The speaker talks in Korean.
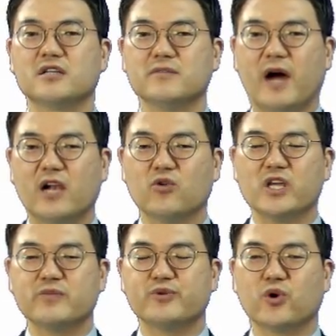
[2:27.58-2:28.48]
그
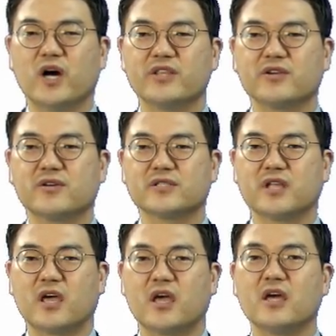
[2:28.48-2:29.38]
말과 입으로 한
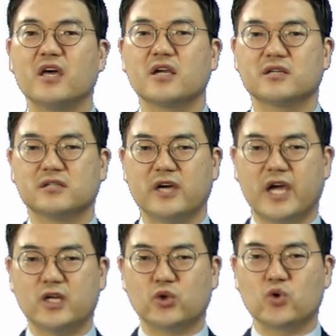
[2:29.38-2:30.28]
것에 그
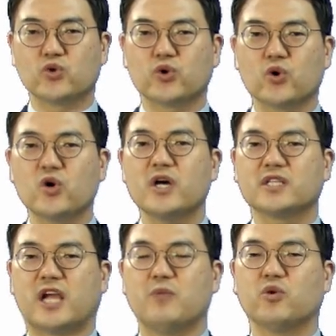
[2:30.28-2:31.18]
행동으로
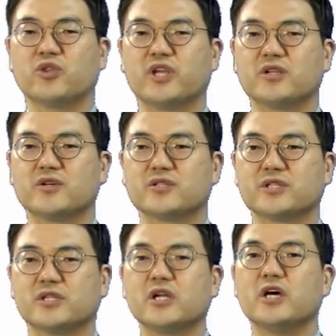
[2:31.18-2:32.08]
잘못된
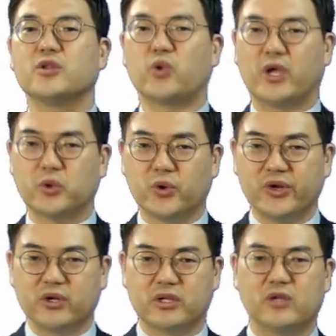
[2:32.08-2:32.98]
것을
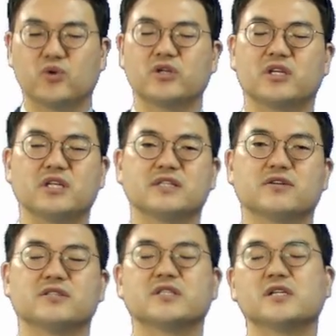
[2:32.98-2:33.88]
되돌이,
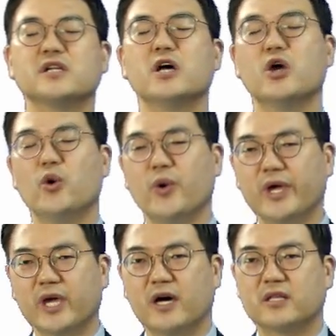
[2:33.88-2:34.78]
되돌이키는 것을
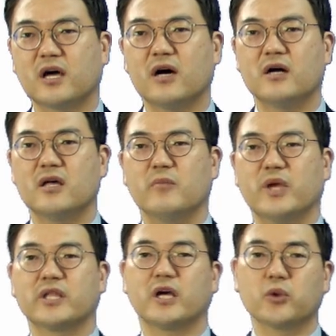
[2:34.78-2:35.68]
회개하다.
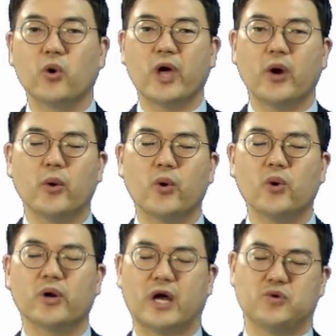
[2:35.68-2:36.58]

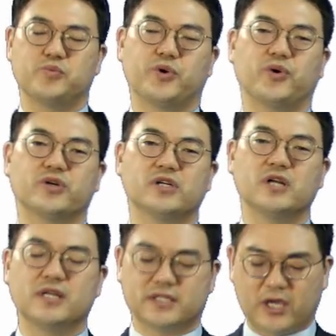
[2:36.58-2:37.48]
메타도에오라는
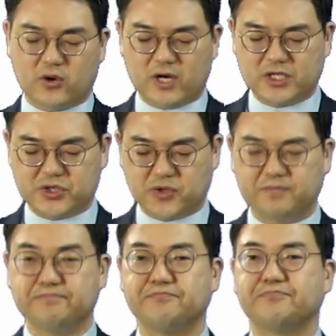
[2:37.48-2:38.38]
표현을 사용하지요.